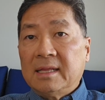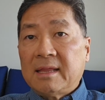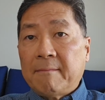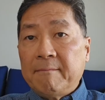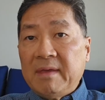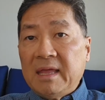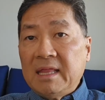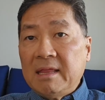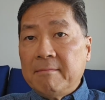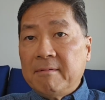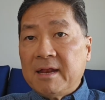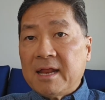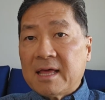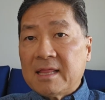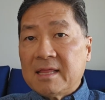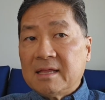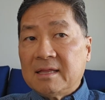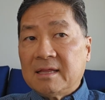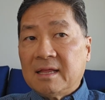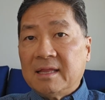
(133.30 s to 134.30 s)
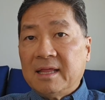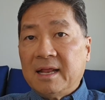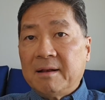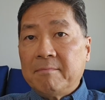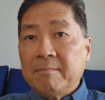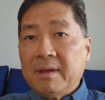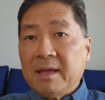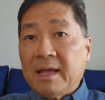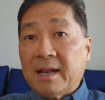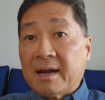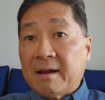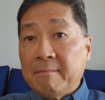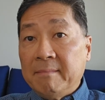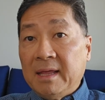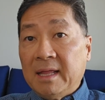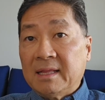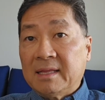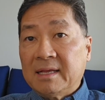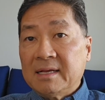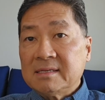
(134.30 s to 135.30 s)
también debería de tener
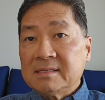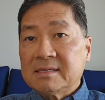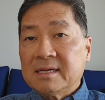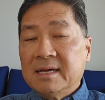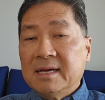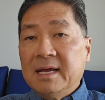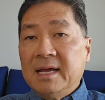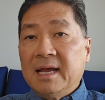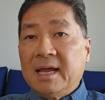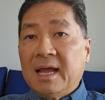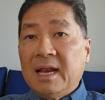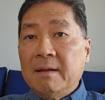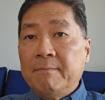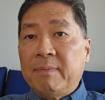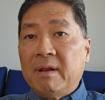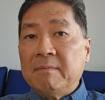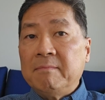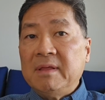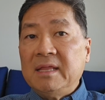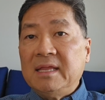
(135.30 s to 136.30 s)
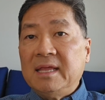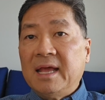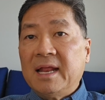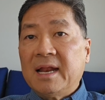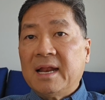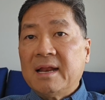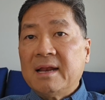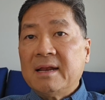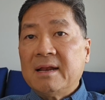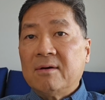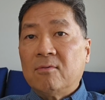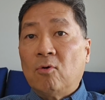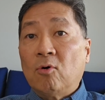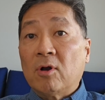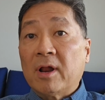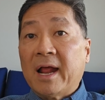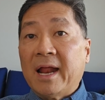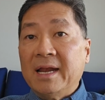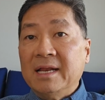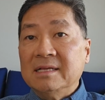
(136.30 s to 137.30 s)
herramientas que le permitieran
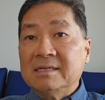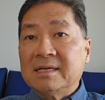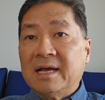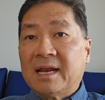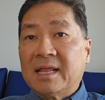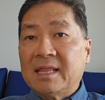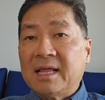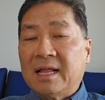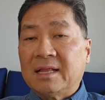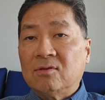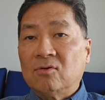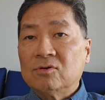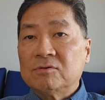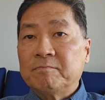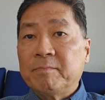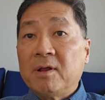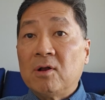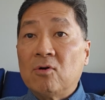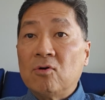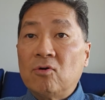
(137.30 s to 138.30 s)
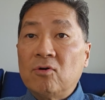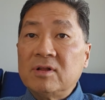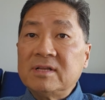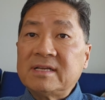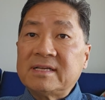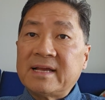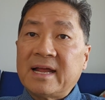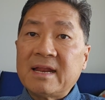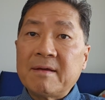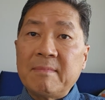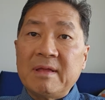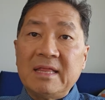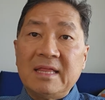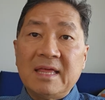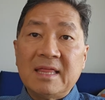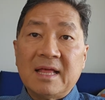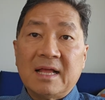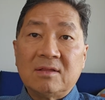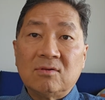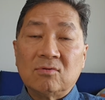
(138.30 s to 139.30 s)
organizar datos, pero no
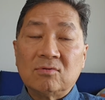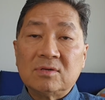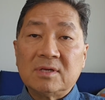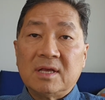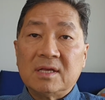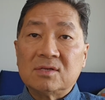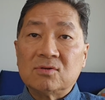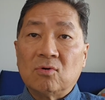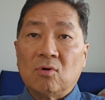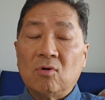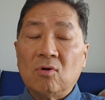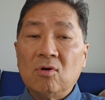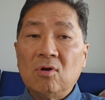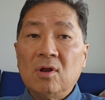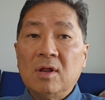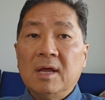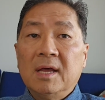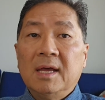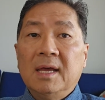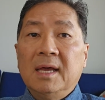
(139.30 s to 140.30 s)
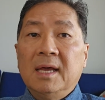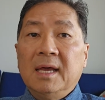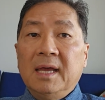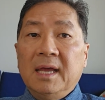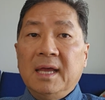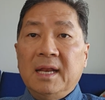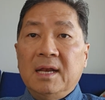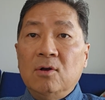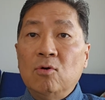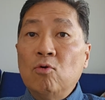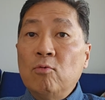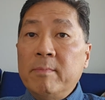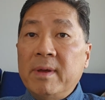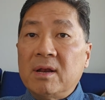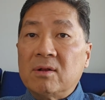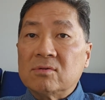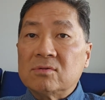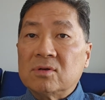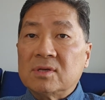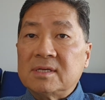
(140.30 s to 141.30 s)
necesariamente datos que son en eh,
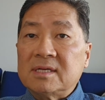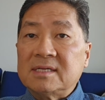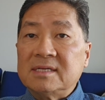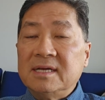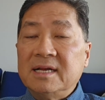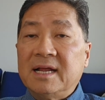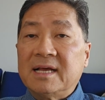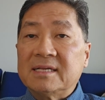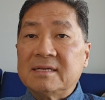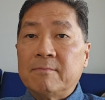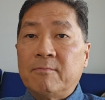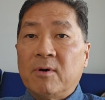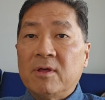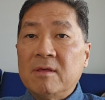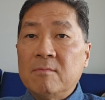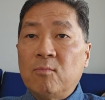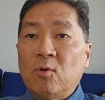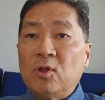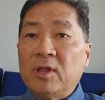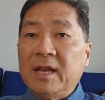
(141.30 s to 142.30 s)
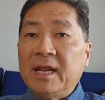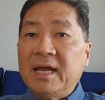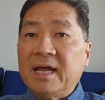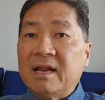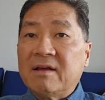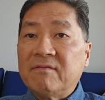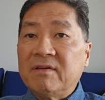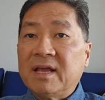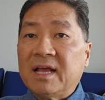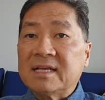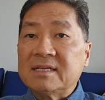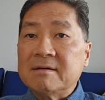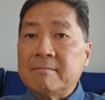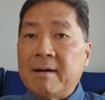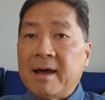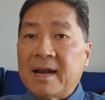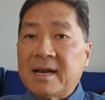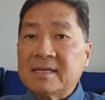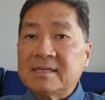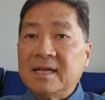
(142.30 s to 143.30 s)
números, es decir, que se pueden poner en gráficas de
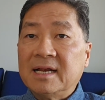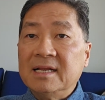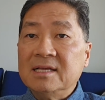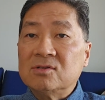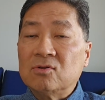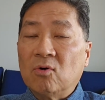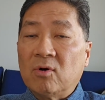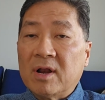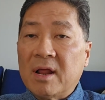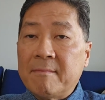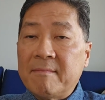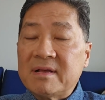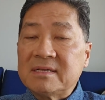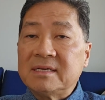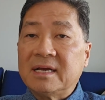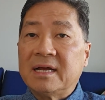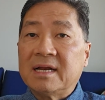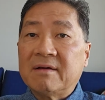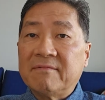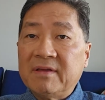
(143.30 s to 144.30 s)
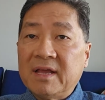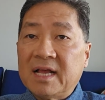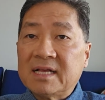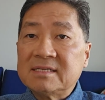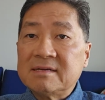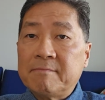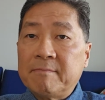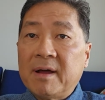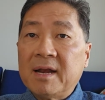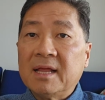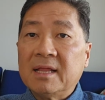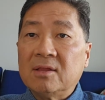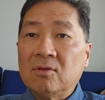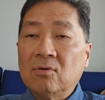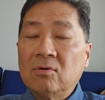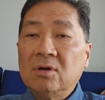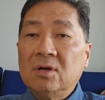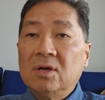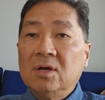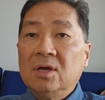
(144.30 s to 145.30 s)
barras, en histogramas, en gráficas de
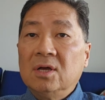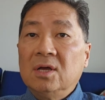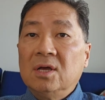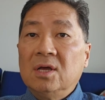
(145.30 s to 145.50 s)
Pareto,